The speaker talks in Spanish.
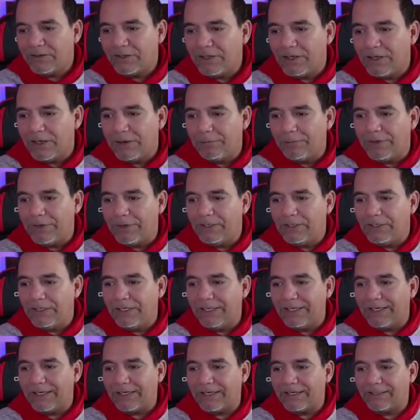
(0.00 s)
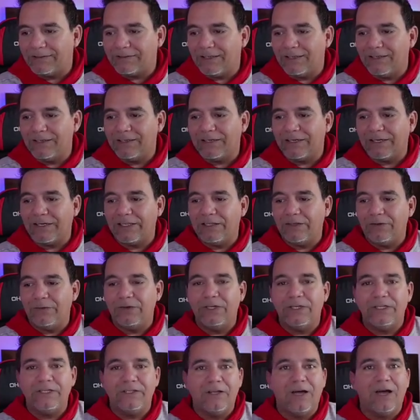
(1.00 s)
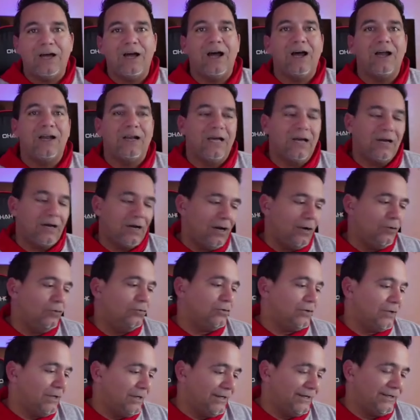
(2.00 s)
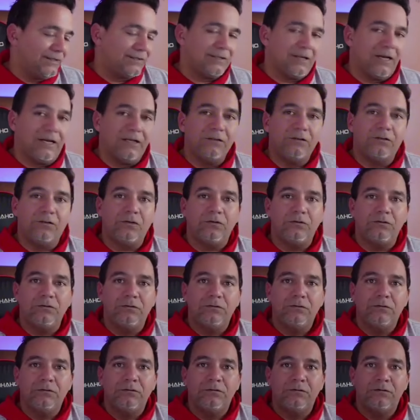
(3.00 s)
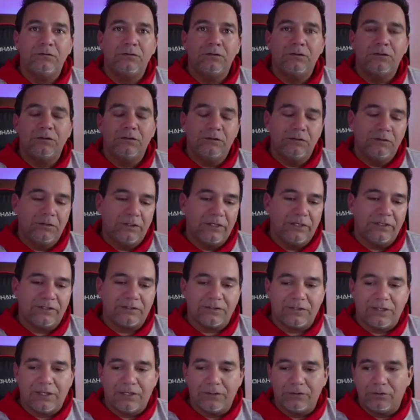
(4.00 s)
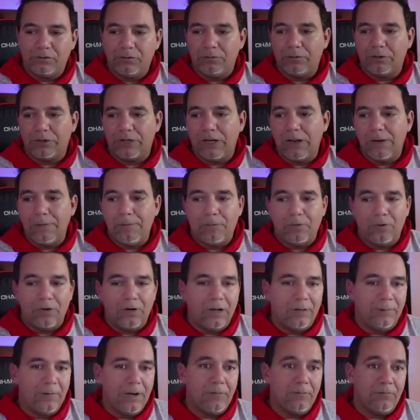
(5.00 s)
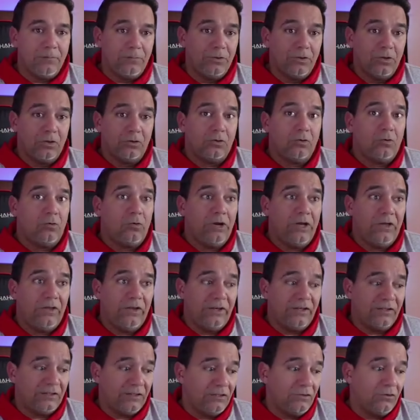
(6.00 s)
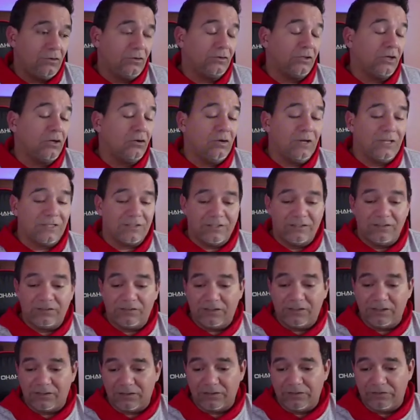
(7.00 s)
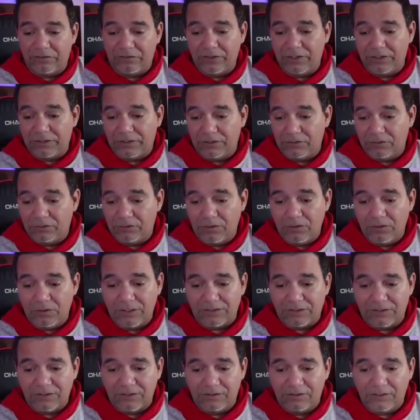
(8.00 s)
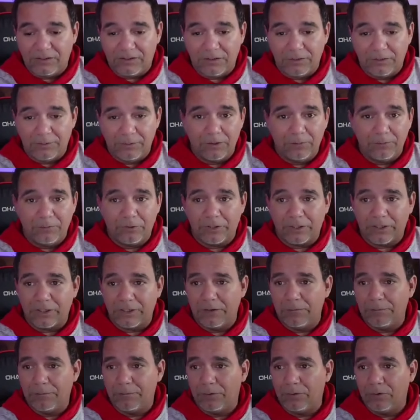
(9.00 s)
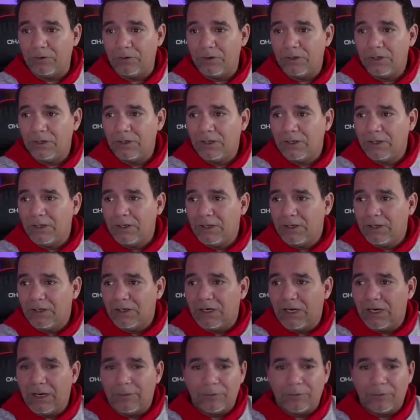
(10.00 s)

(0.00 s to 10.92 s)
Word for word: JP, le restan credibilidad a la causa. Exacto. Exacto. Por ejemplo, la misma, yo te voy a decir, no tengo la certeza, fíjate, no tengo la certeza, pero por ejemplo, la